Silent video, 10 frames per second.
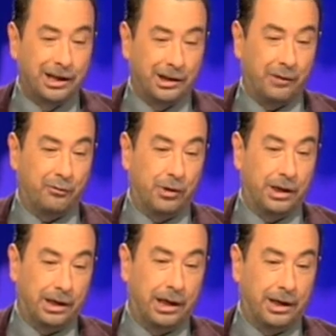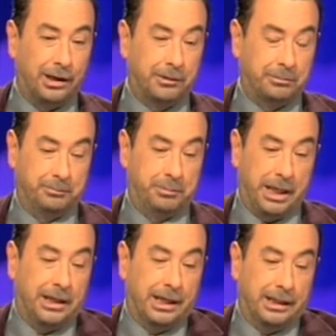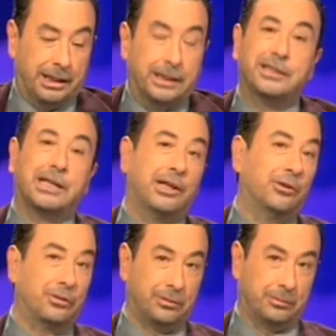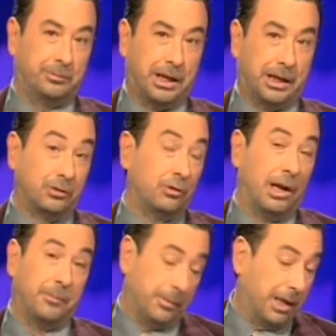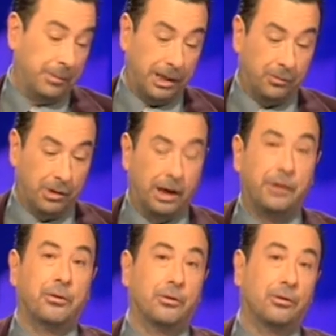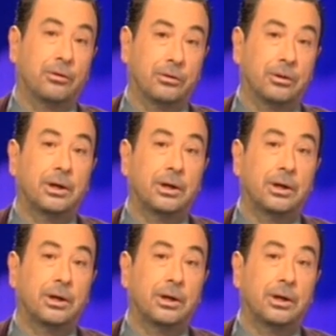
que fue la piedra de ensayo para la primera película que hizo con